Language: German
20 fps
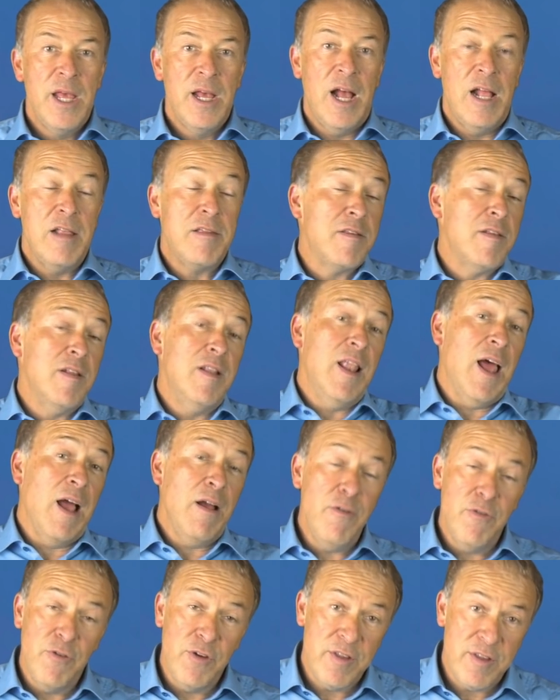als
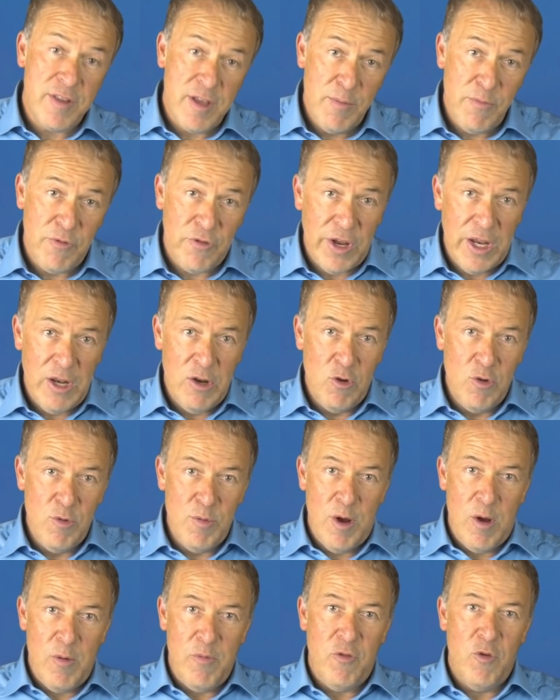Langfristempfehlung
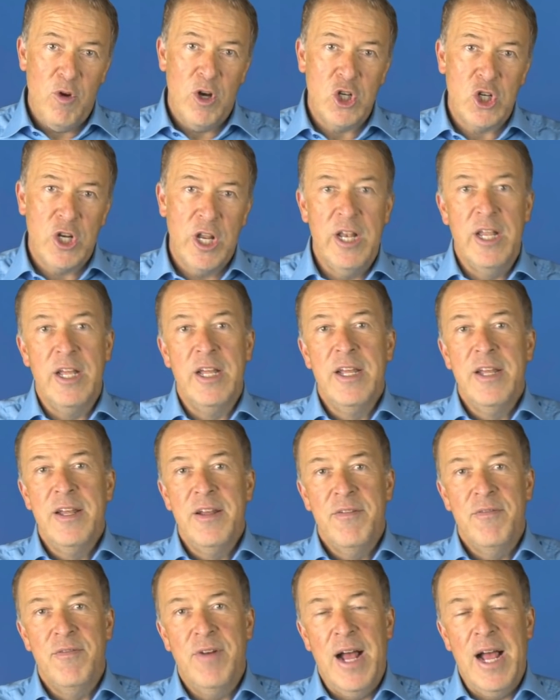überhaupt vorstelle,
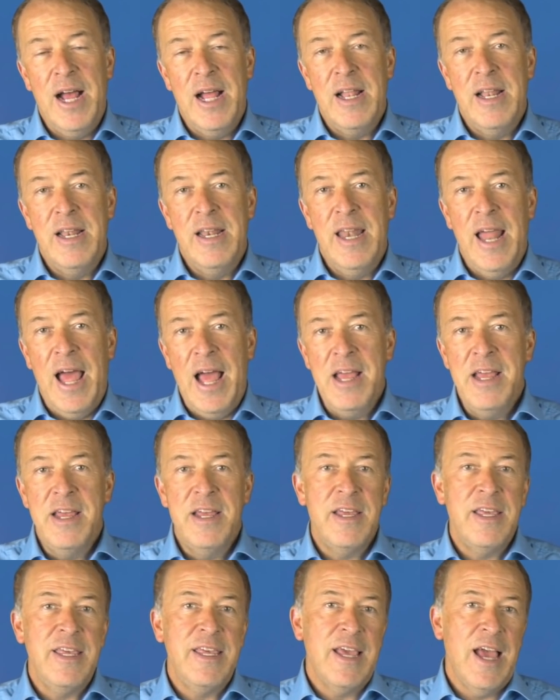war
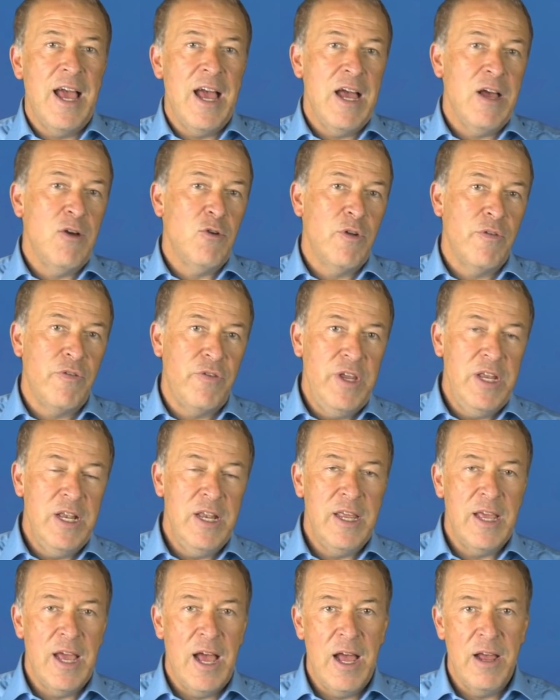lange Jahre oder
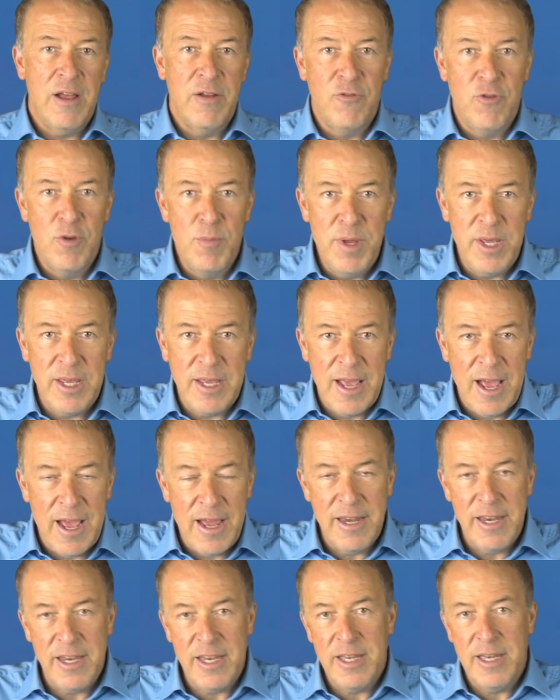viele Jahre für mich
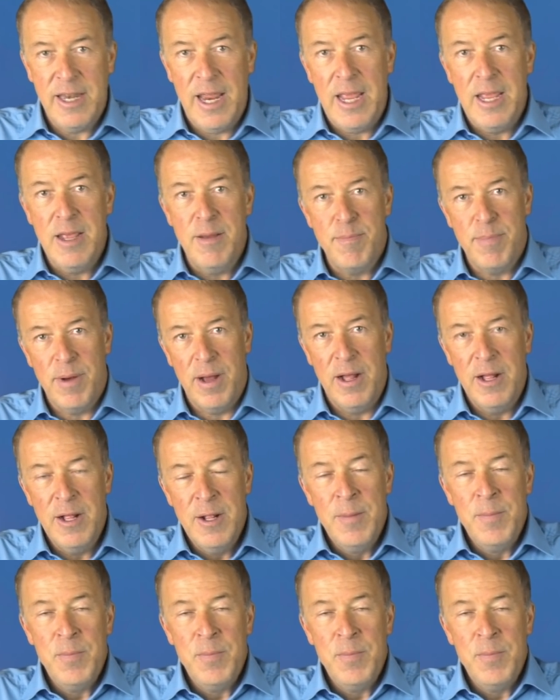gar nicht denkbar.